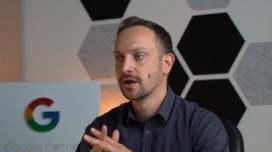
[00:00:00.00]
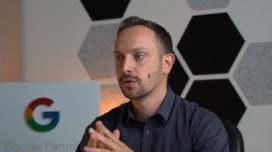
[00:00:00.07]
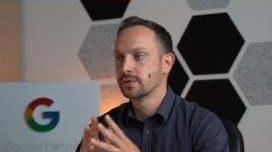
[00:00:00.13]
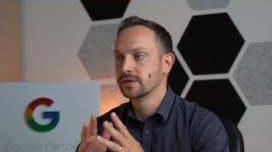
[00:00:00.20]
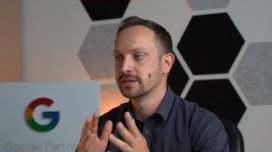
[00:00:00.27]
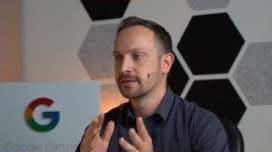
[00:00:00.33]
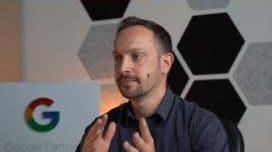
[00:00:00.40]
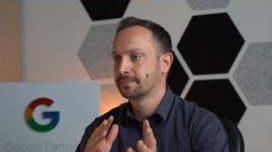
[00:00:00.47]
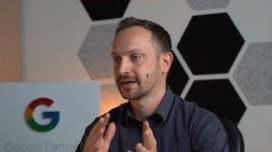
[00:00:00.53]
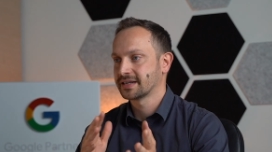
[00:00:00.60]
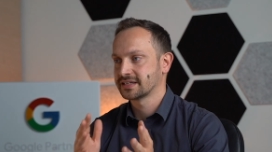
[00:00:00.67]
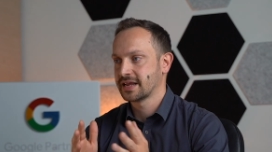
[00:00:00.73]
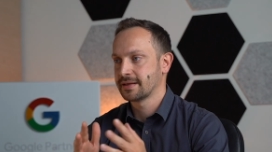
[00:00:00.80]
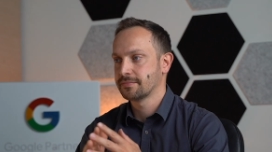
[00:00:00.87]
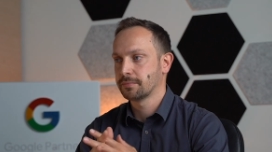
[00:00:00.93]
quindi per
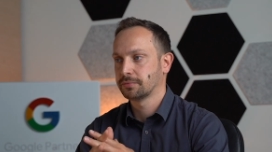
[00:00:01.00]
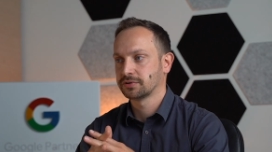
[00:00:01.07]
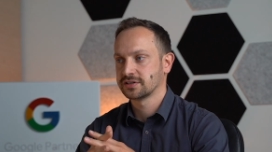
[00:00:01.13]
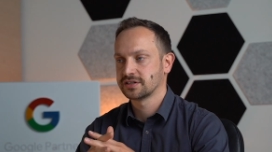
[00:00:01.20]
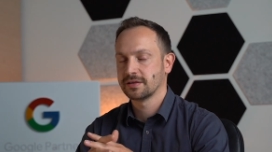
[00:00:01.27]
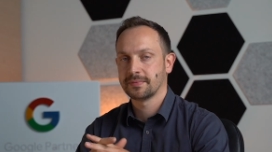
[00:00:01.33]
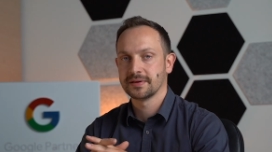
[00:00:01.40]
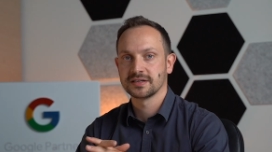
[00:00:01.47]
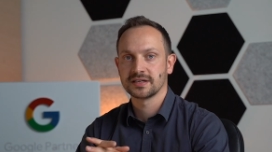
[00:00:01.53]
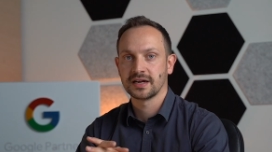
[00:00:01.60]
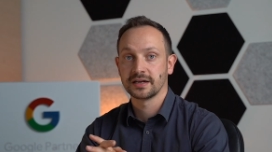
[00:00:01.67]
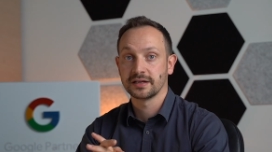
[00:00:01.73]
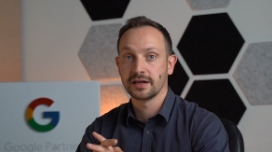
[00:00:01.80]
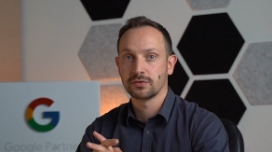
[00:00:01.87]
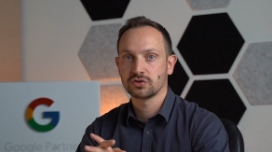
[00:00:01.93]
esempio potresti
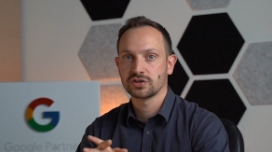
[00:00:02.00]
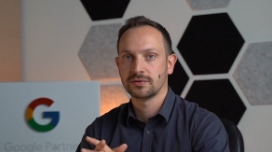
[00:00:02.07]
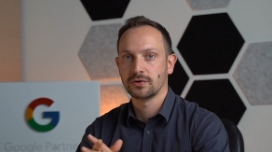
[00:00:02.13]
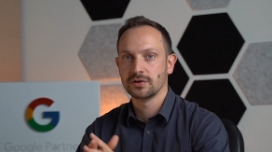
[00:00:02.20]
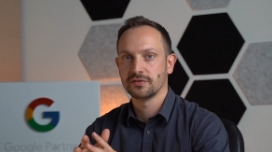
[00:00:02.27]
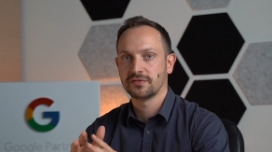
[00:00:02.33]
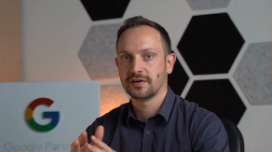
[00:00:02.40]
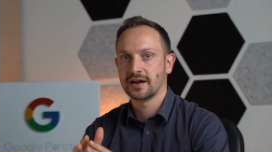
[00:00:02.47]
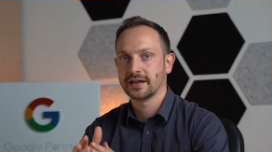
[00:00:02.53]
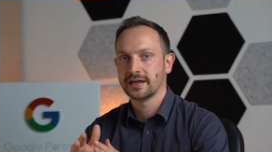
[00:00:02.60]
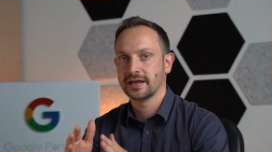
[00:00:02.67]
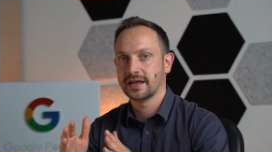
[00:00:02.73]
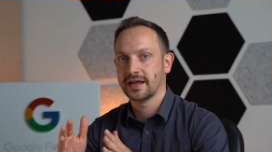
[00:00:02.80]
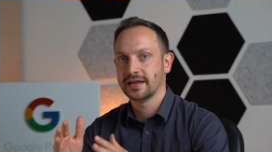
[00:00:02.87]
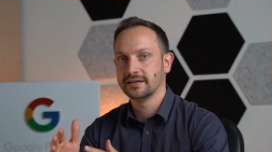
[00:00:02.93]
pensare che cosa voglio
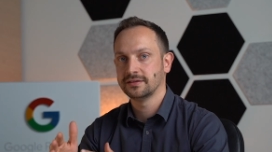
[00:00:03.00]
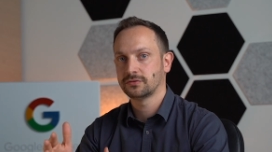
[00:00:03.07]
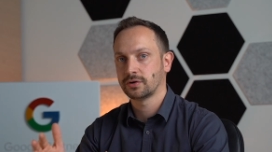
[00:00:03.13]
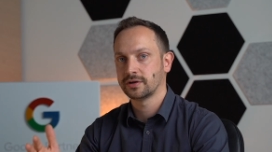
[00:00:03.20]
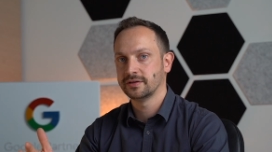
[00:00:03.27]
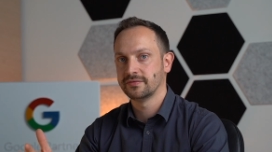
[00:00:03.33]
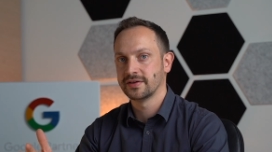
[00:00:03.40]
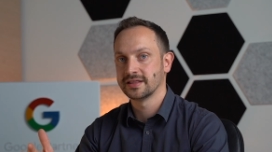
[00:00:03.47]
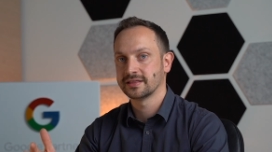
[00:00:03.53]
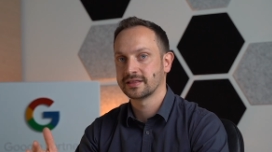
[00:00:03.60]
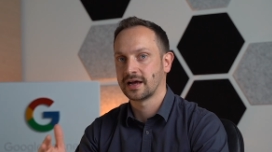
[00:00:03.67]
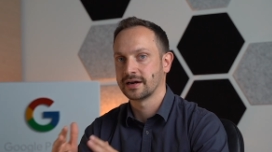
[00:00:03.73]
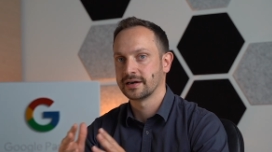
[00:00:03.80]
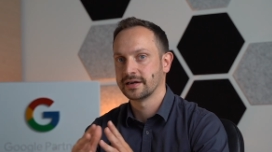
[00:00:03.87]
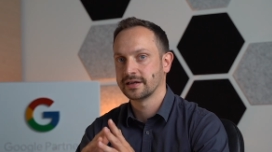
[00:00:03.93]
fare entro i 20
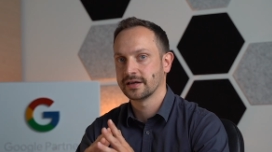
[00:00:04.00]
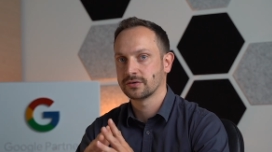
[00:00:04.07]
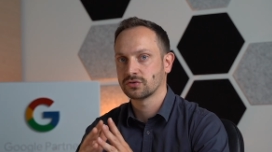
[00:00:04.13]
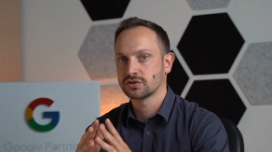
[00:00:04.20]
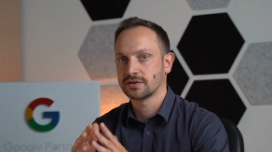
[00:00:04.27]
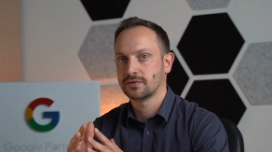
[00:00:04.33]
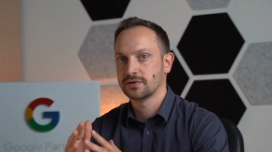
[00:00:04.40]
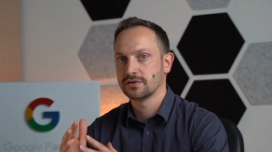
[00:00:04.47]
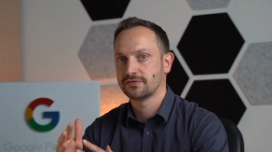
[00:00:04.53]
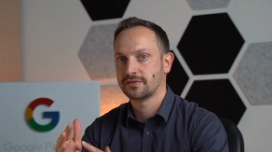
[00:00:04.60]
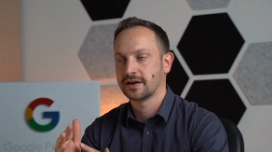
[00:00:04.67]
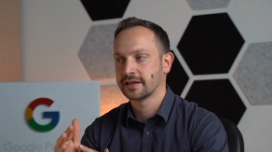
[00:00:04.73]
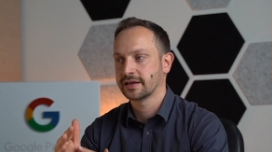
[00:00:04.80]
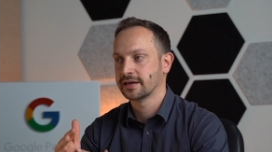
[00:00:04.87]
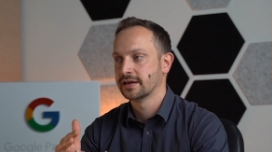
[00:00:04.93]
anni, che cosa voglio
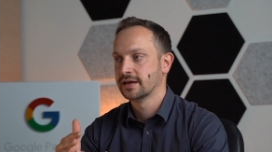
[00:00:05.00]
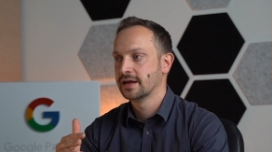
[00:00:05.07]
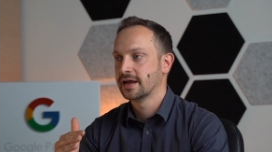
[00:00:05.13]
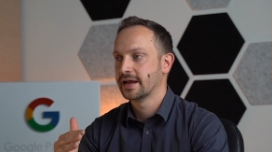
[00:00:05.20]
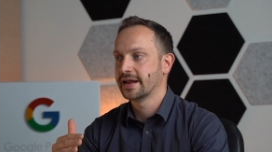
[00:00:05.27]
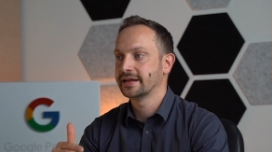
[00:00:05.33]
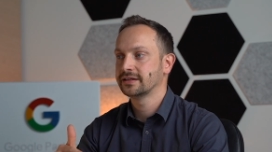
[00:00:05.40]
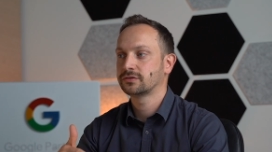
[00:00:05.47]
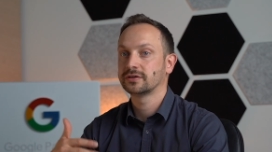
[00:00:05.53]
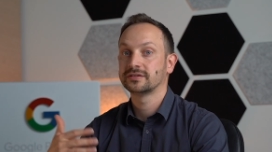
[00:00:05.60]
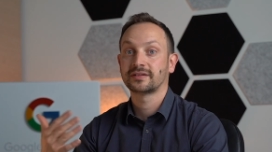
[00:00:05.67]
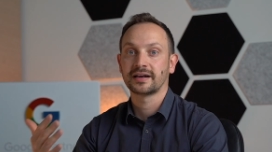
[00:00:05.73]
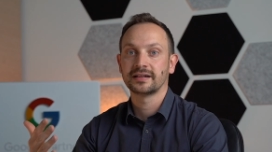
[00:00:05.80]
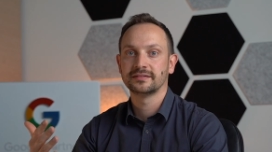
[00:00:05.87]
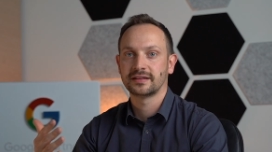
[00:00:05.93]
fare entro i
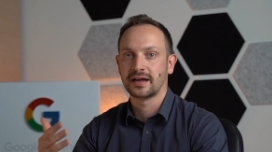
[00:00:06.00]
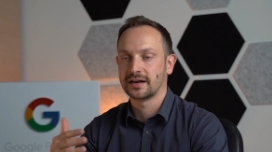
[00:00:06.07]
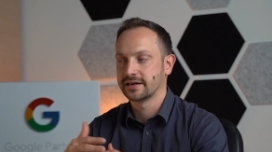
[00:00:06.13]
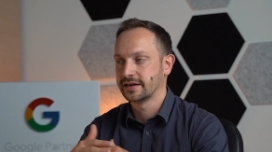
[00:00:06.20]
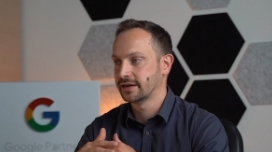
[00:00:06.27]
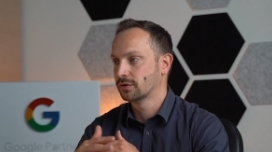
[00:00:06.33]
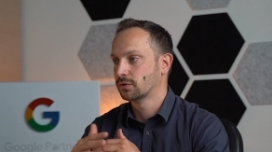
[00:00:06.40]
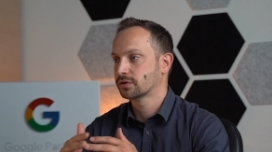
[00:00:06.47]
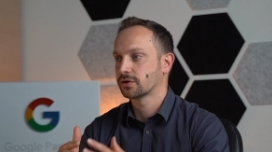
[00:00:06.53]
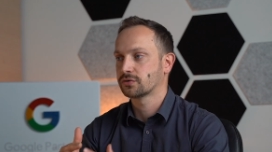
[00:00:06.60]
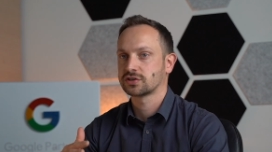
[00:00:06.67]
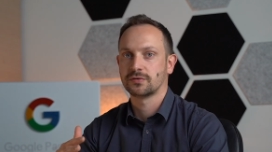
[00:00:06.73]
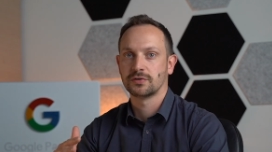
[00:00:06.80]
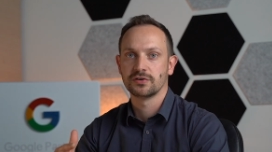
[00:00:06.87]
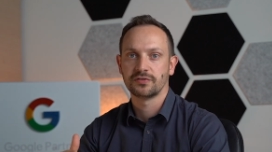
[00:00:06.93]
30 anni o che
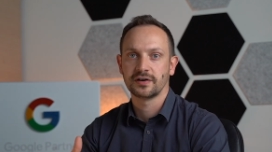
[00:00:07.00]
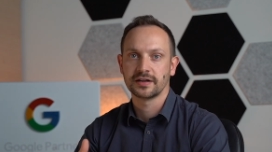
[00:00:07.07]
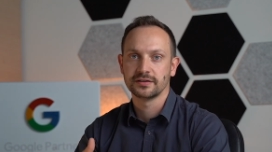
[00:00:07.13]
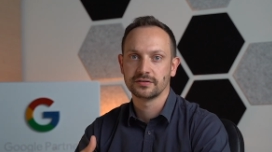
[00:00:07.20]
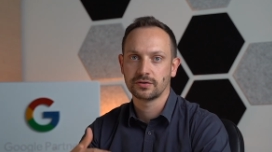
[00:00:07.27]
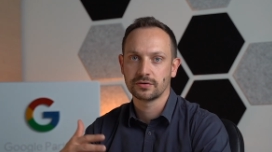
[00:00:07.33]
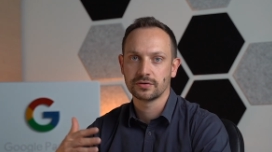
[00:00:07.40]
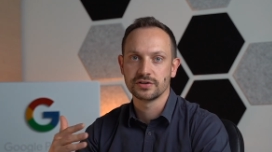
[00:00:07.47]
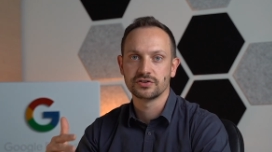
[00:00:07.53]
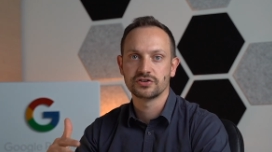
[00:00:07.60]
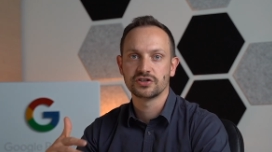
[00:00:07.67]
cosa voglio fare entro i